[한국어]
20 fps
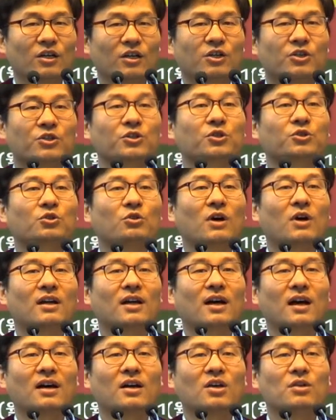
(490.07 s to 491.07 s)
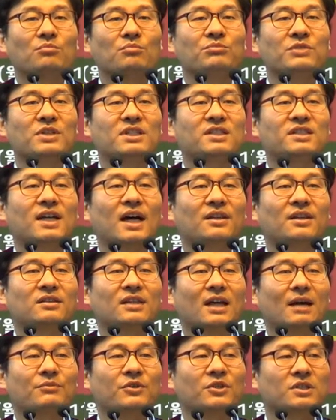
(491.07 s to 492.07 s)
그리고 또 하나 믿지 않는
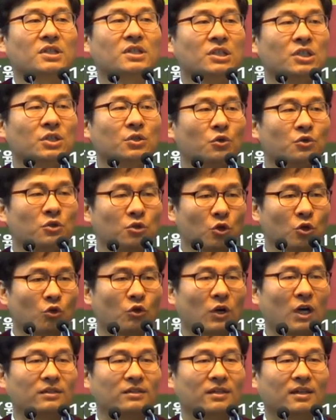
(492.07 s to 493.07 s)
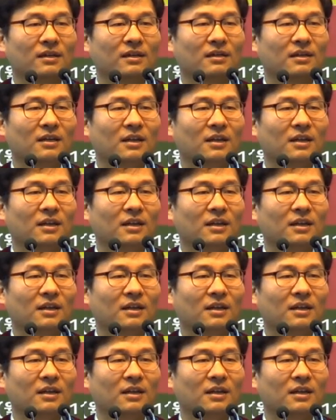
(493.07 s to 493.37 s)
남편이 이혼을 요구할 때.